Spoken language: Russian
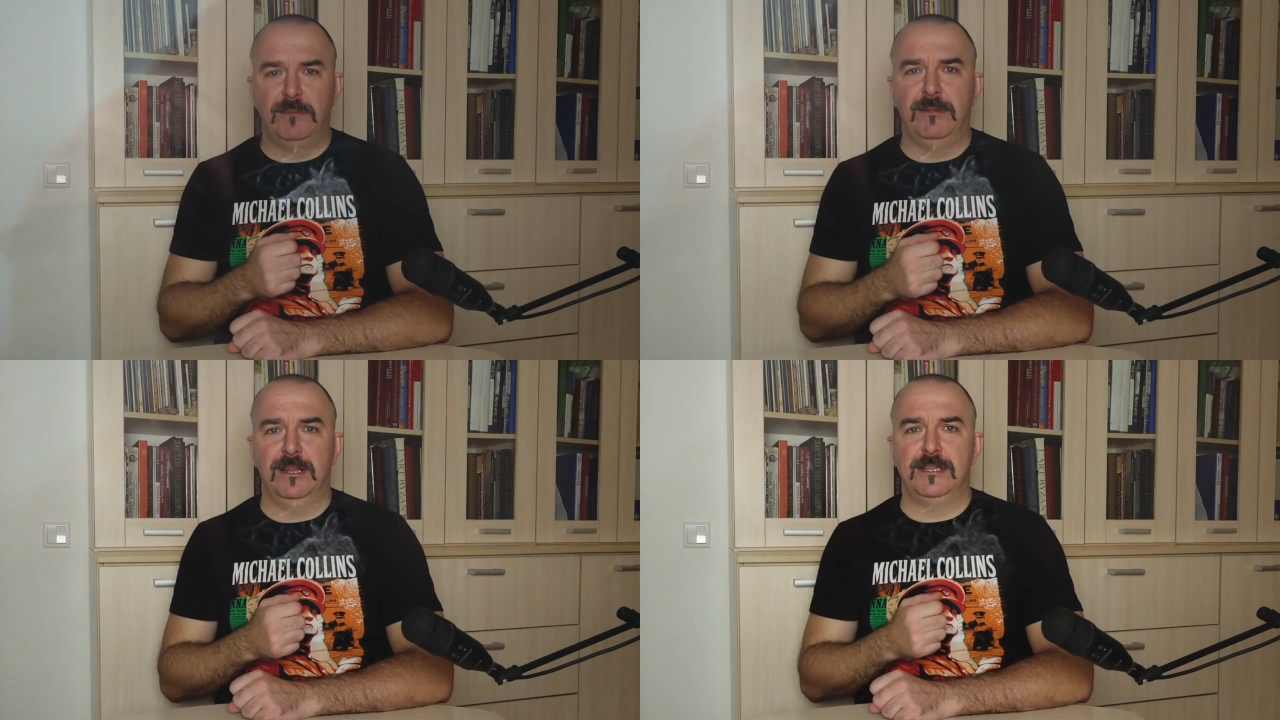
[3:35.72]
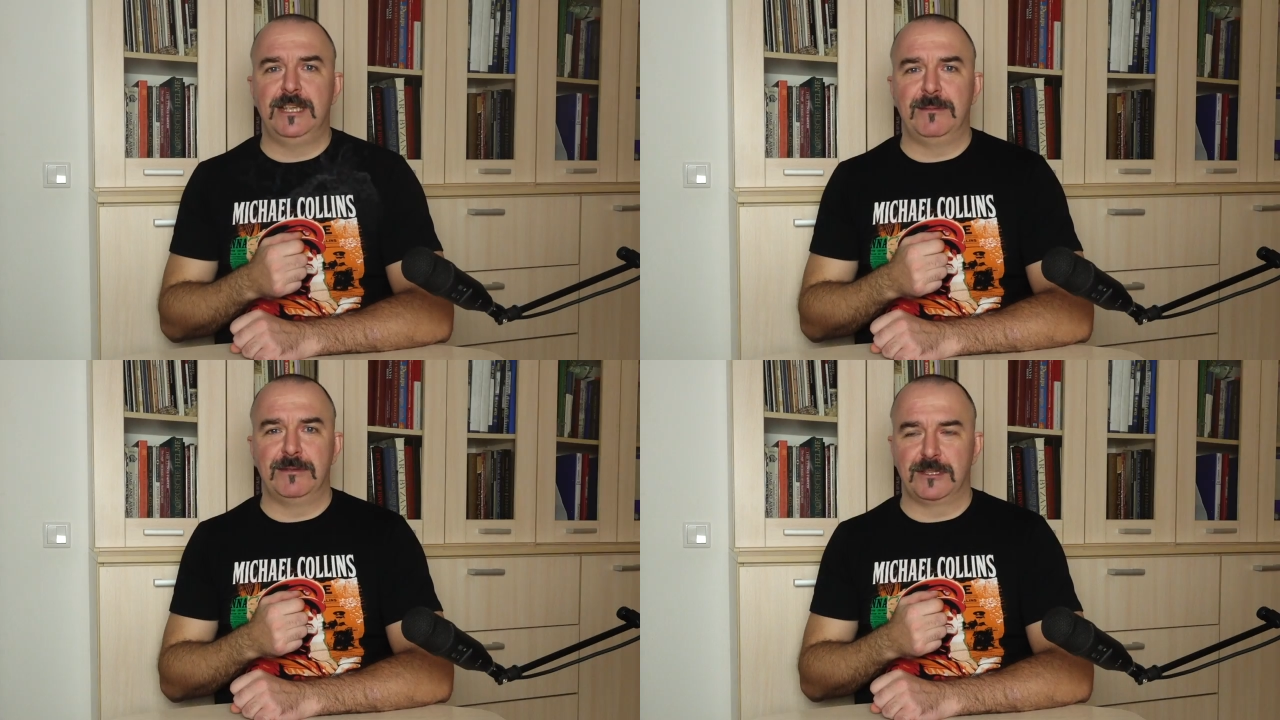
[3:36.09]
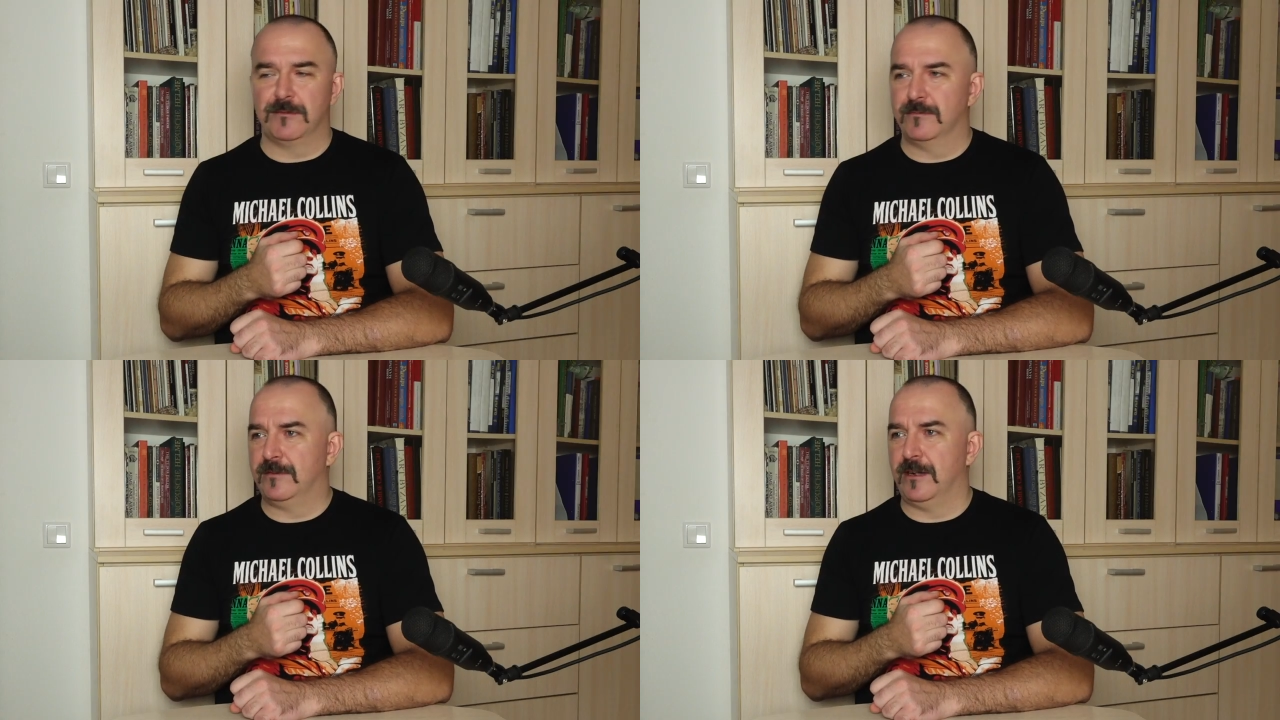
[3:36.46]
ними лет 70.
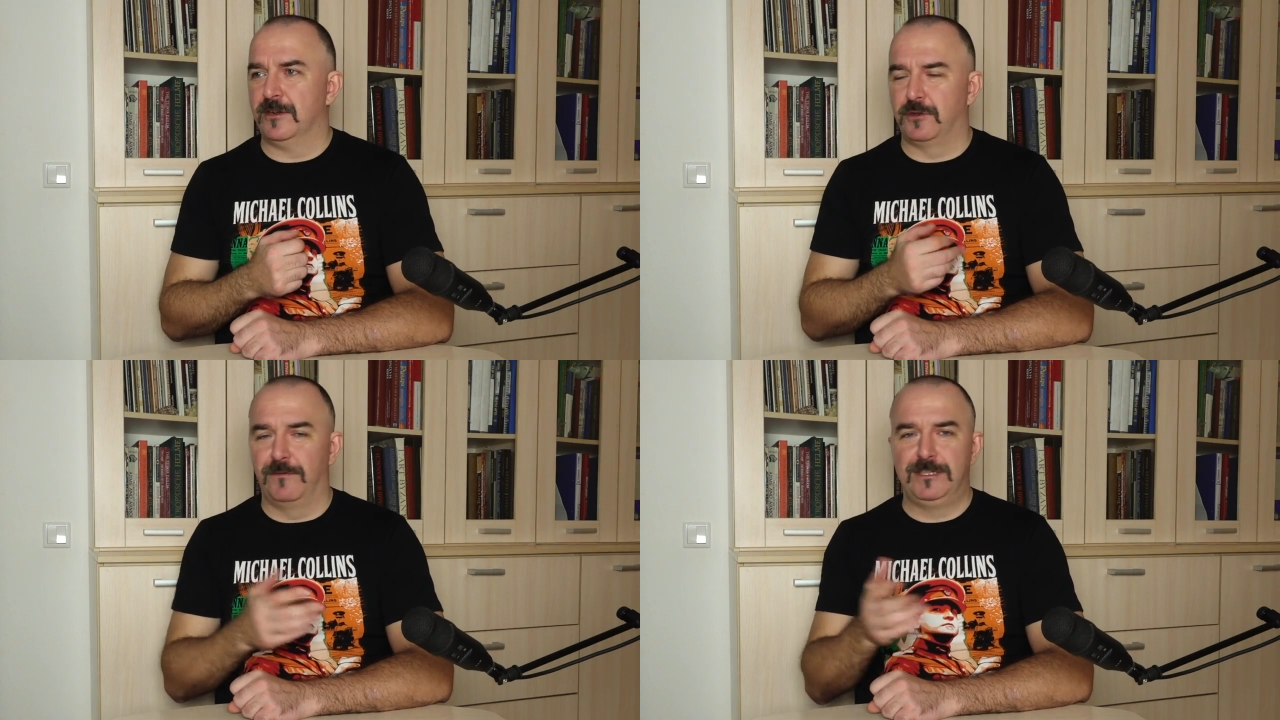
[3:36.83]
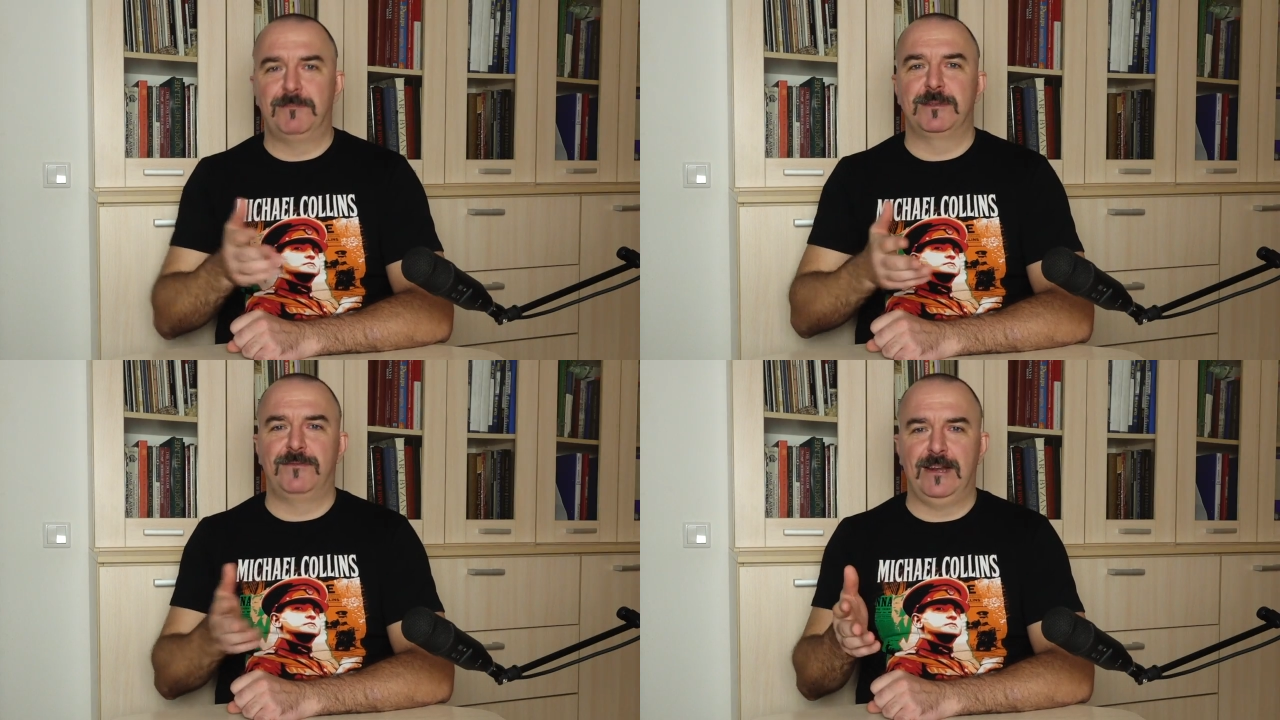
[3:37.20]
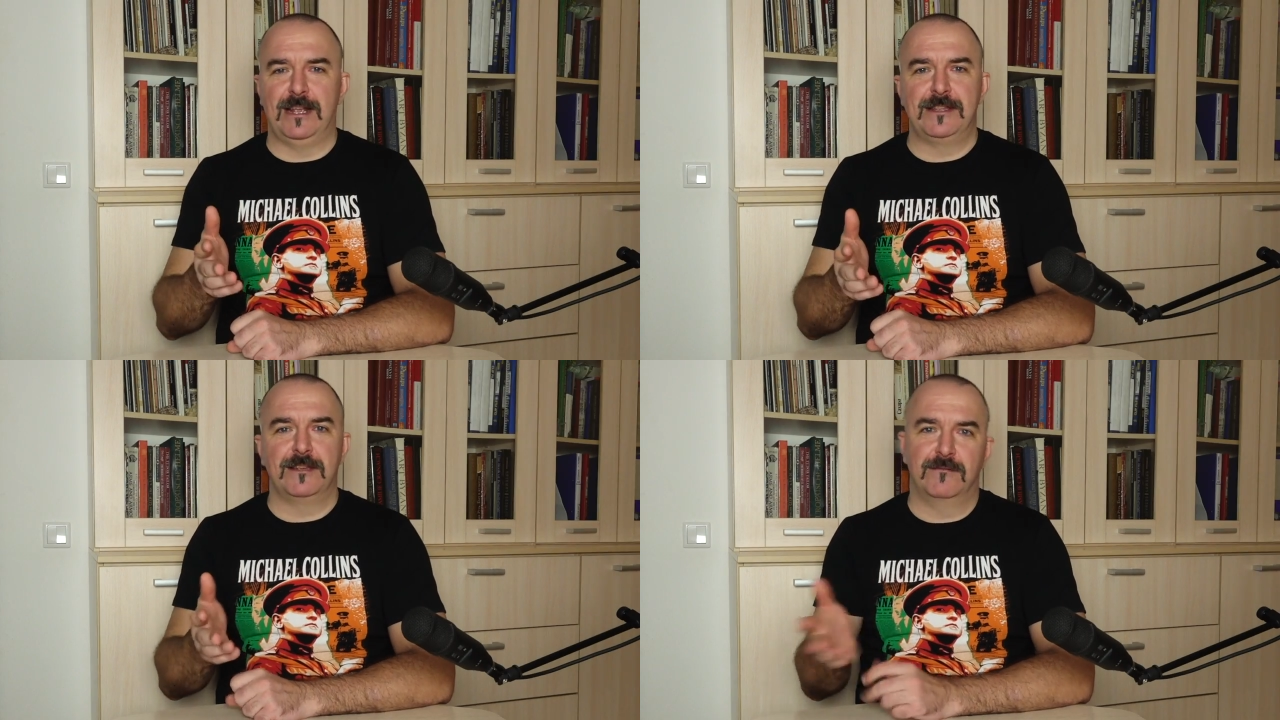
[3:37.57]
Что вы себе
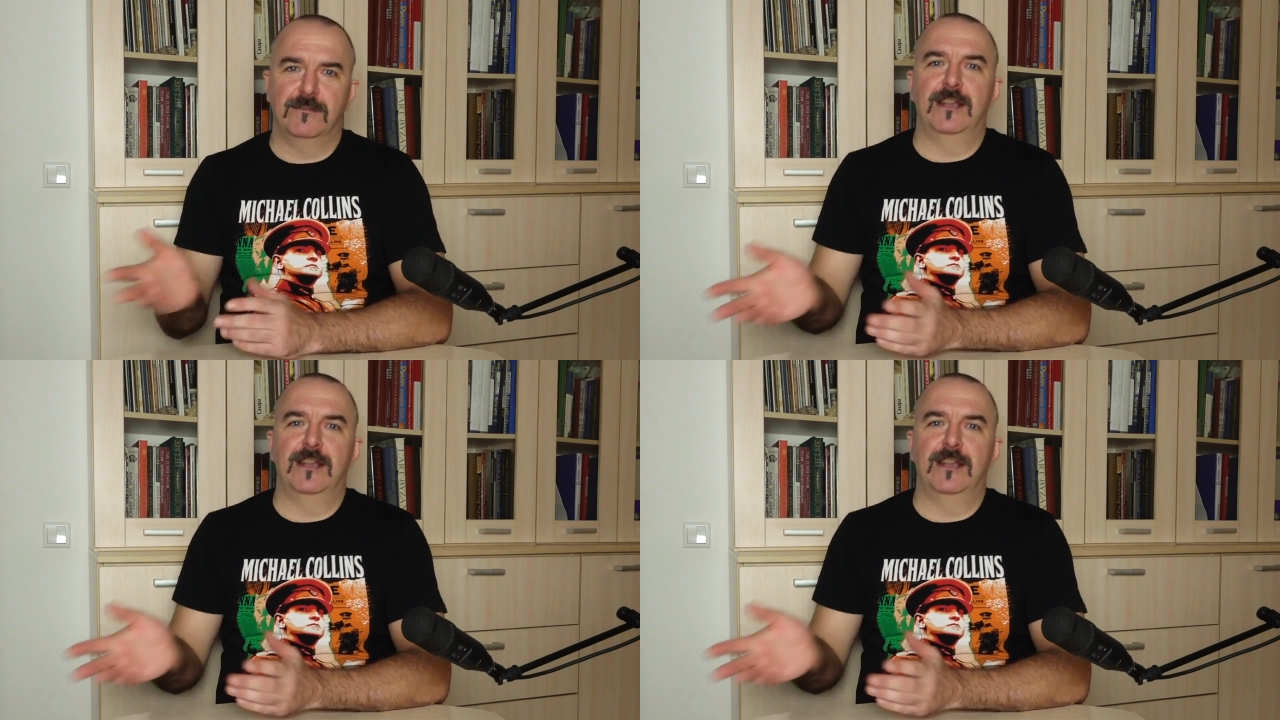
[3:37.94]
позволяете?